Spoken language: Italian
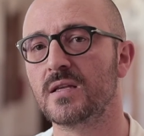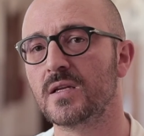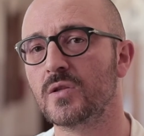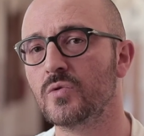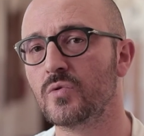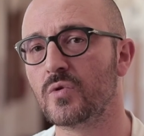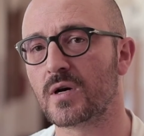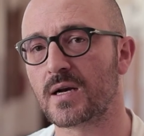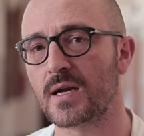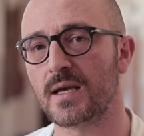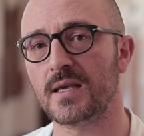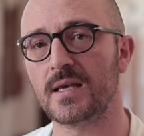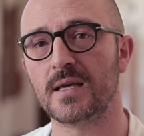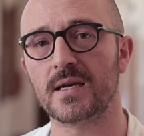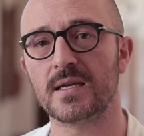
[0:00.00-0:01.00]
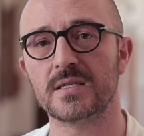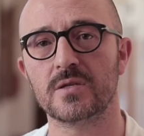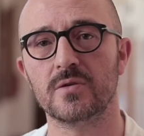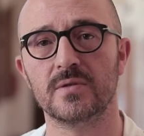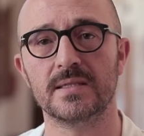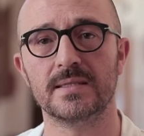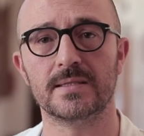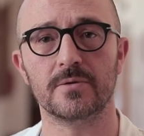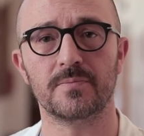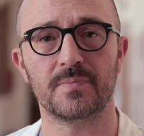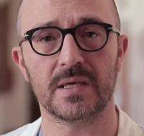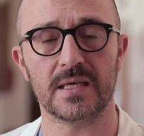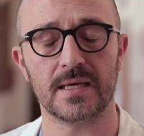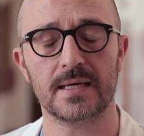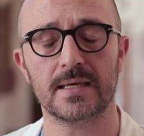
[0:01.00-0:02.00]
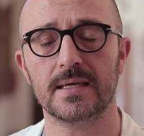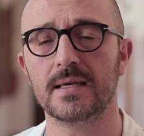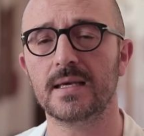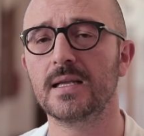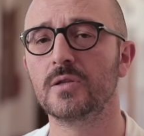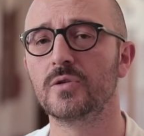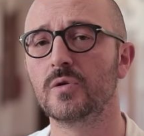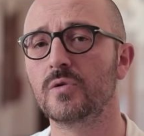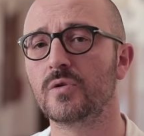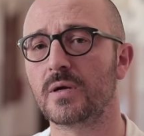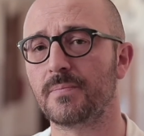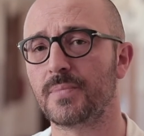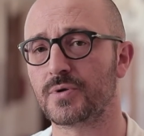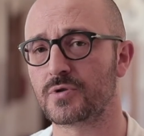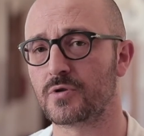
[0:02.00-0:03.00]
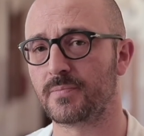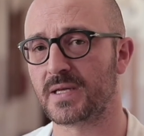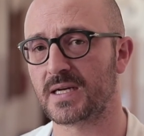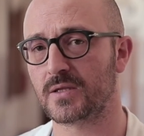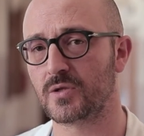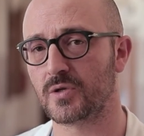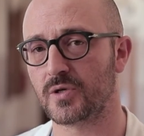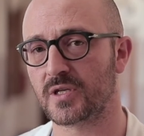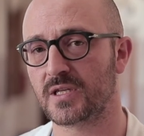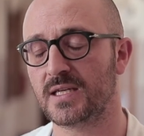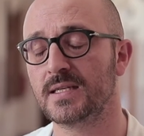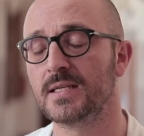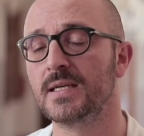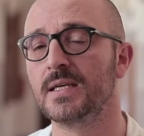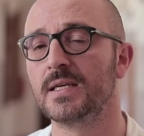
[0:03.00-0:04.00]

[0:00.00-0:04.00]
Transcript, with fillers: di ridurre il rischio di zoppia, il dolore post-operatoria